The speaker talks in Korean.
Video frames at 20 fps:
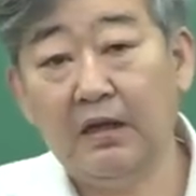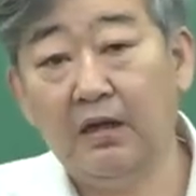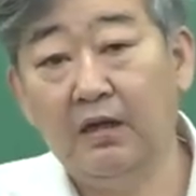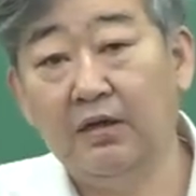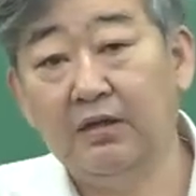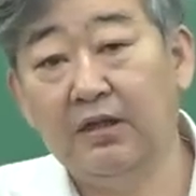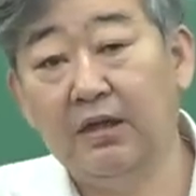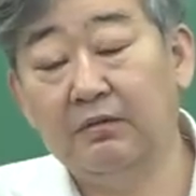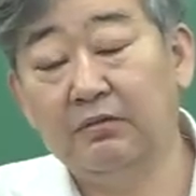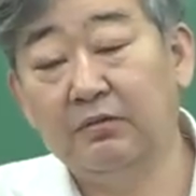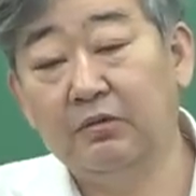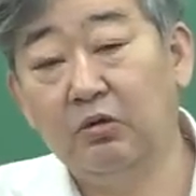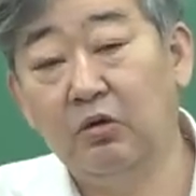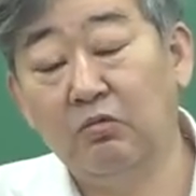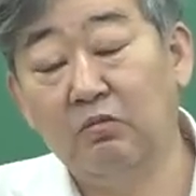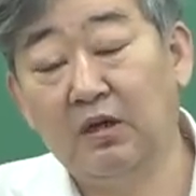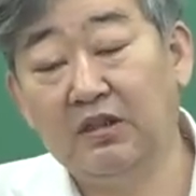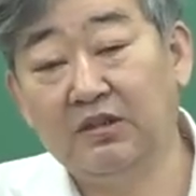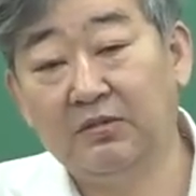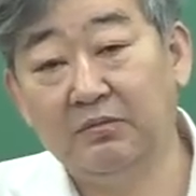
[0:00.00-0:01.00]
어, 대부분
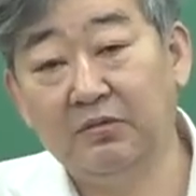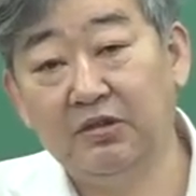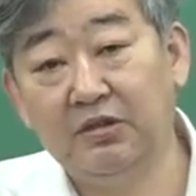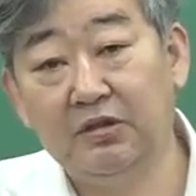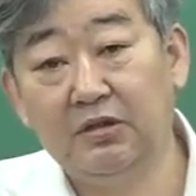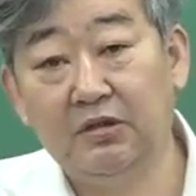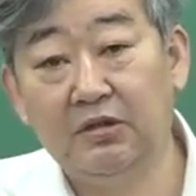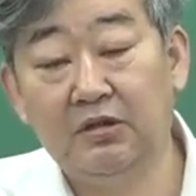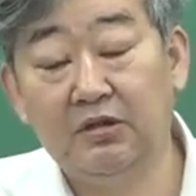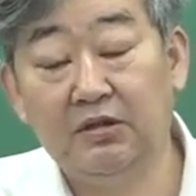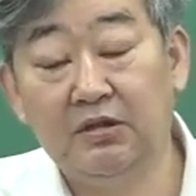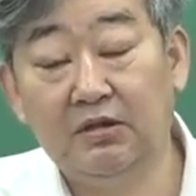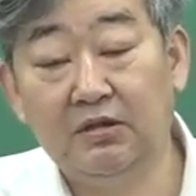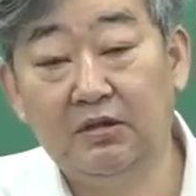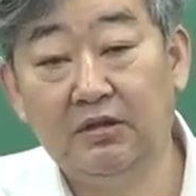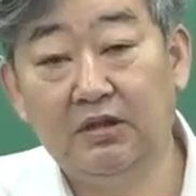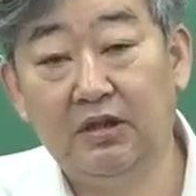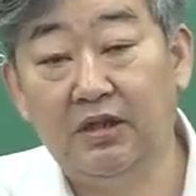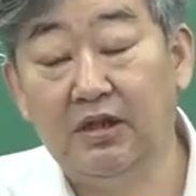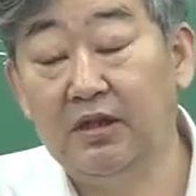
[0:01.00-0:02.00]
공부하신
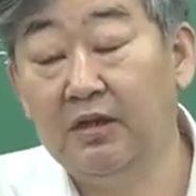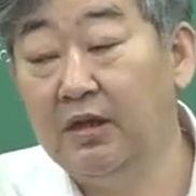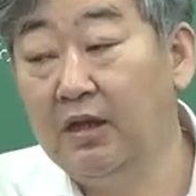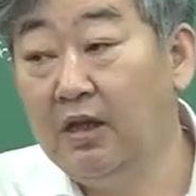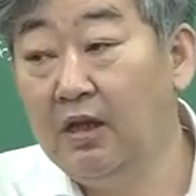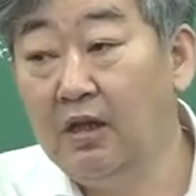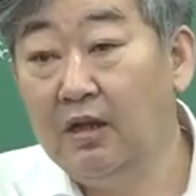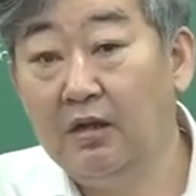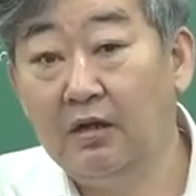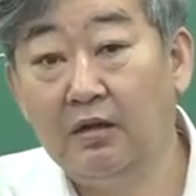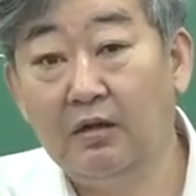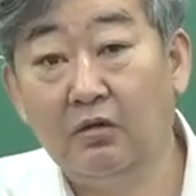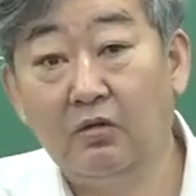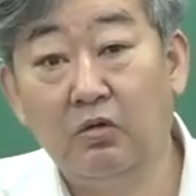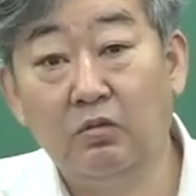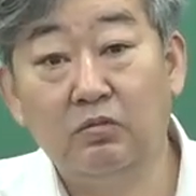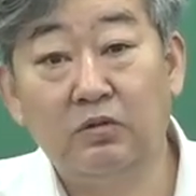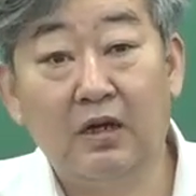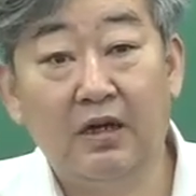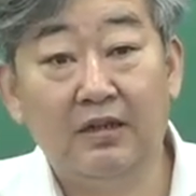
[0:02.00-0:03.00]
분들이 어,
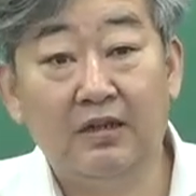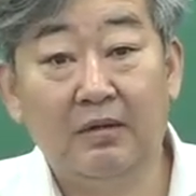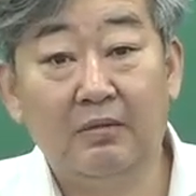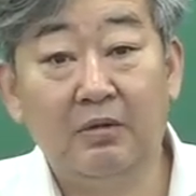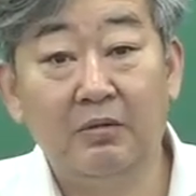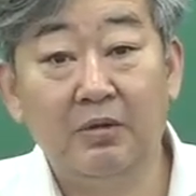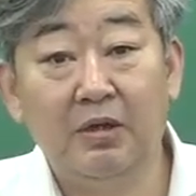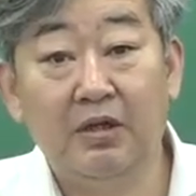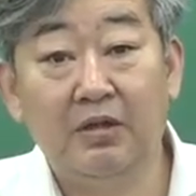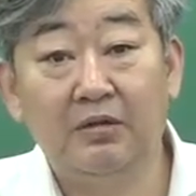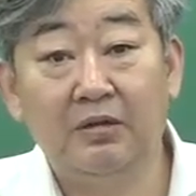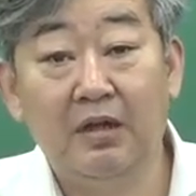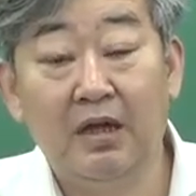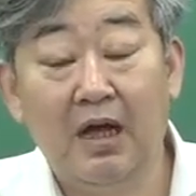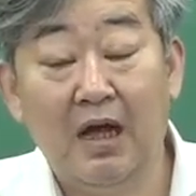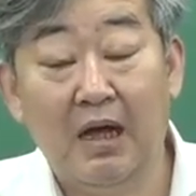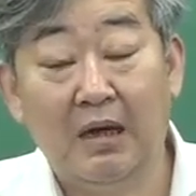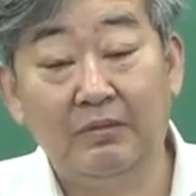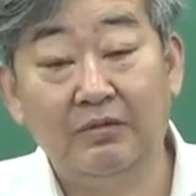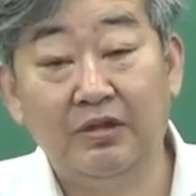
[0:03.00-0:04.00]
공부를 하다 보면
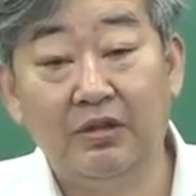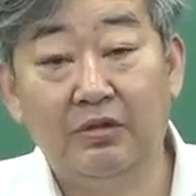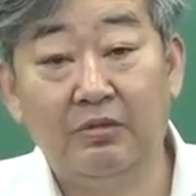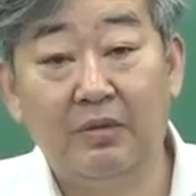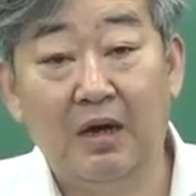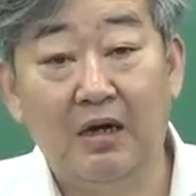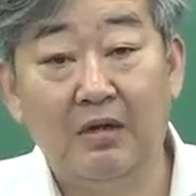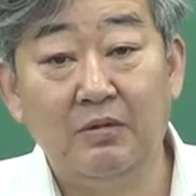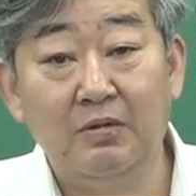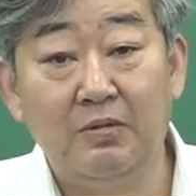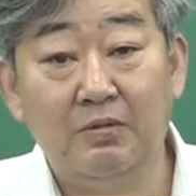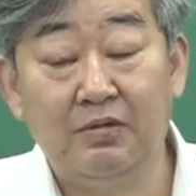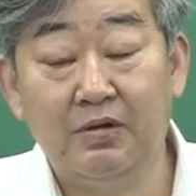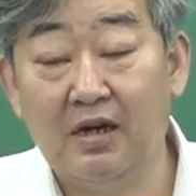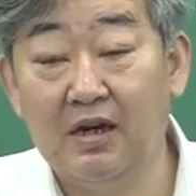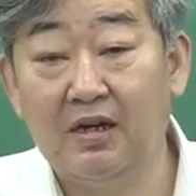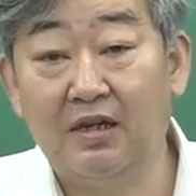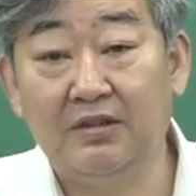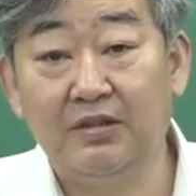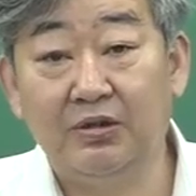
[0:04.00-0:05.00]
아무래도 마음이
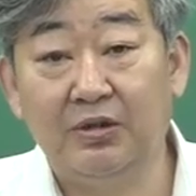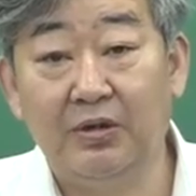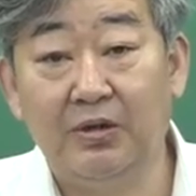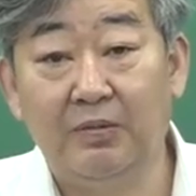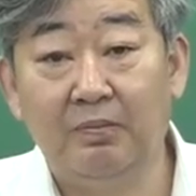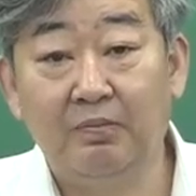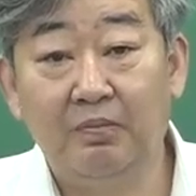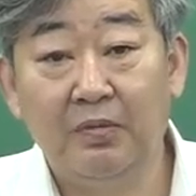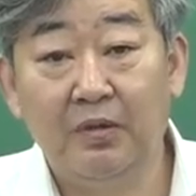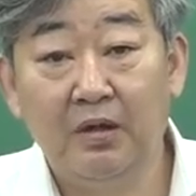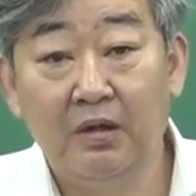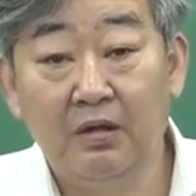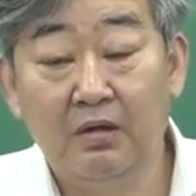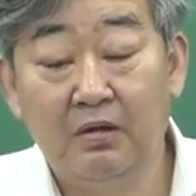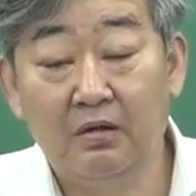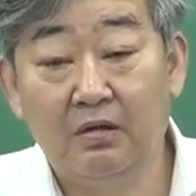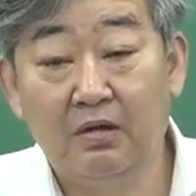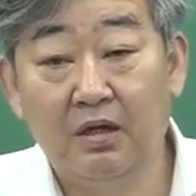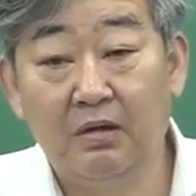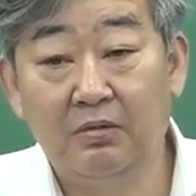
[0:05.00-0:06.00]
불안하죠.
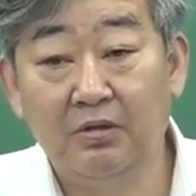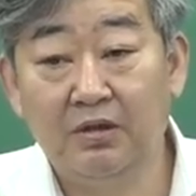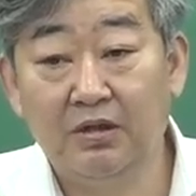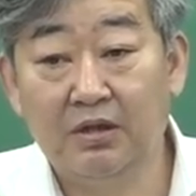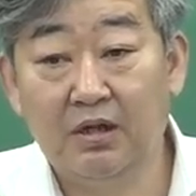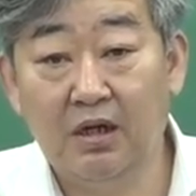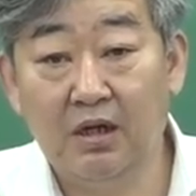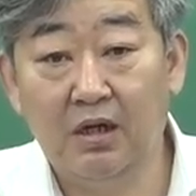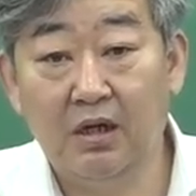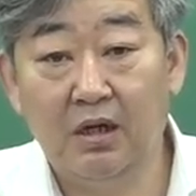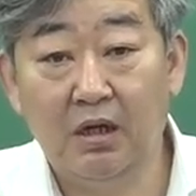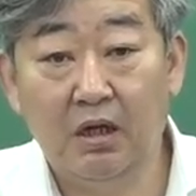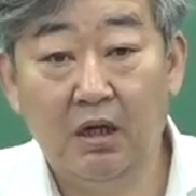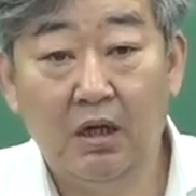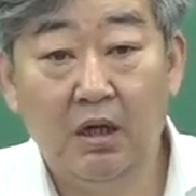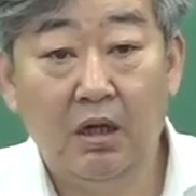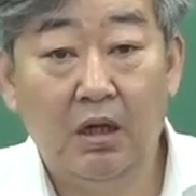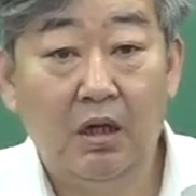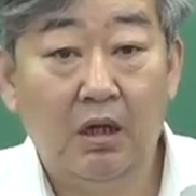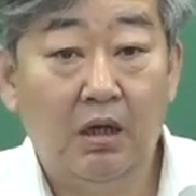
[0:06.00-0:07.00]
그러다 보니까
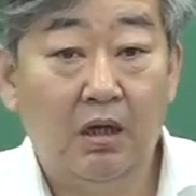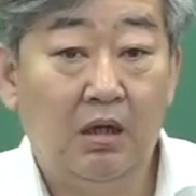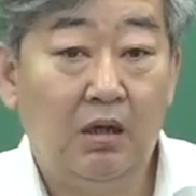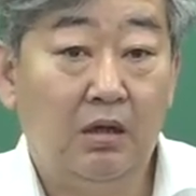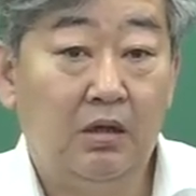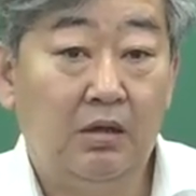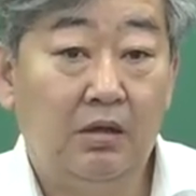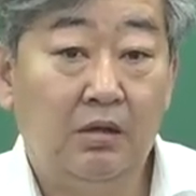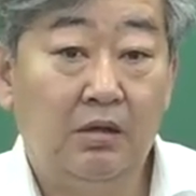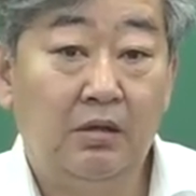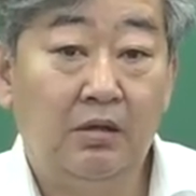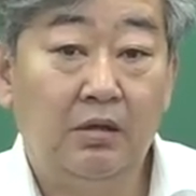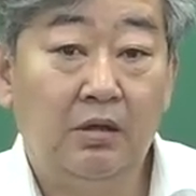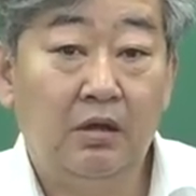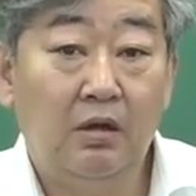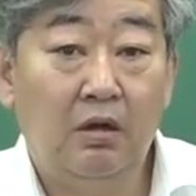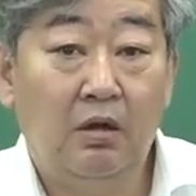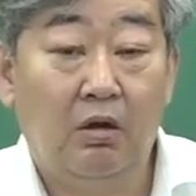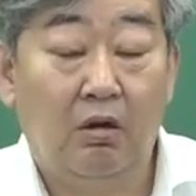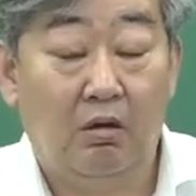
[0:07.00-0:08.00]
어,
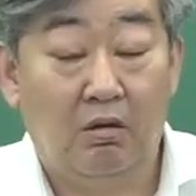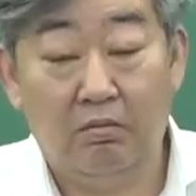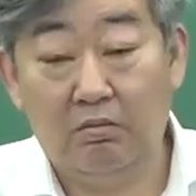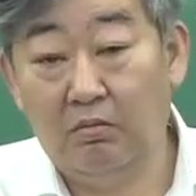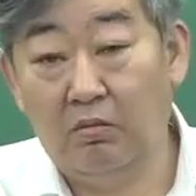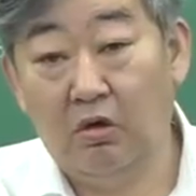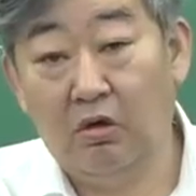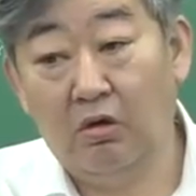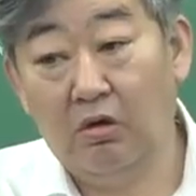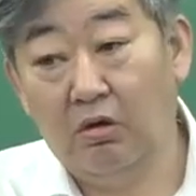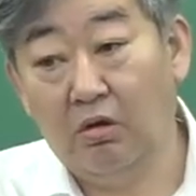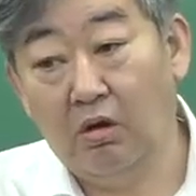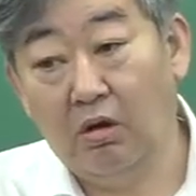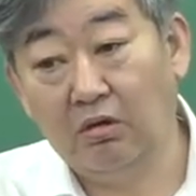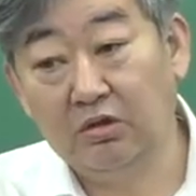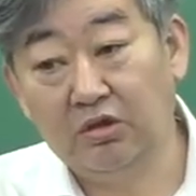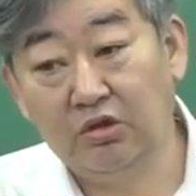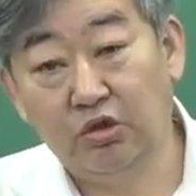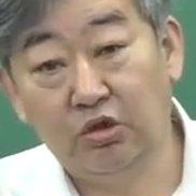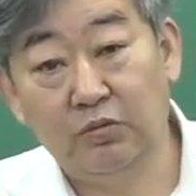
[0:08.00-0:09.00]
뭐
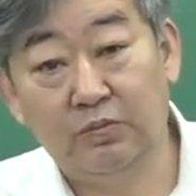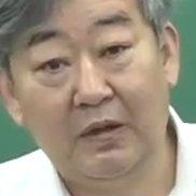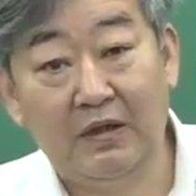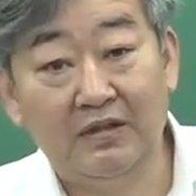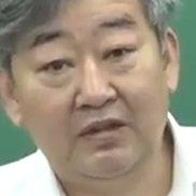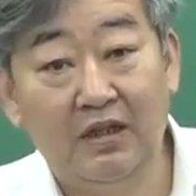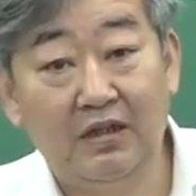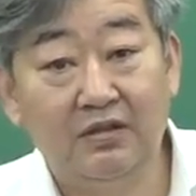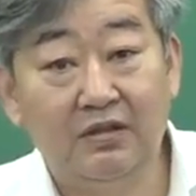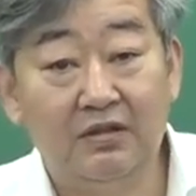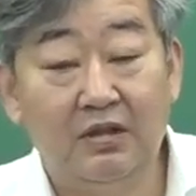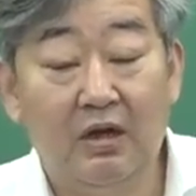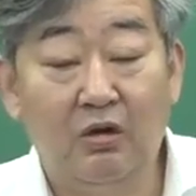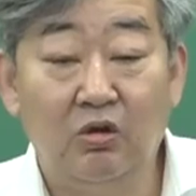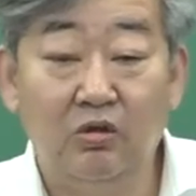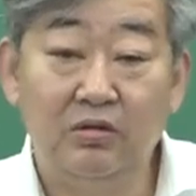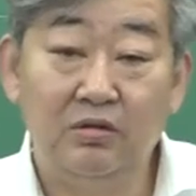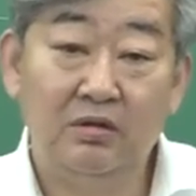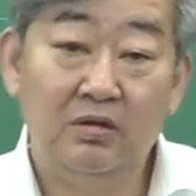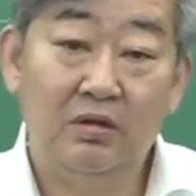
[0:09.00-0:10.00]
어느 출판사에서
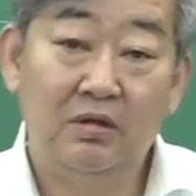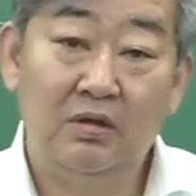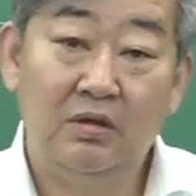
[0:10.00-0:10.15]
나온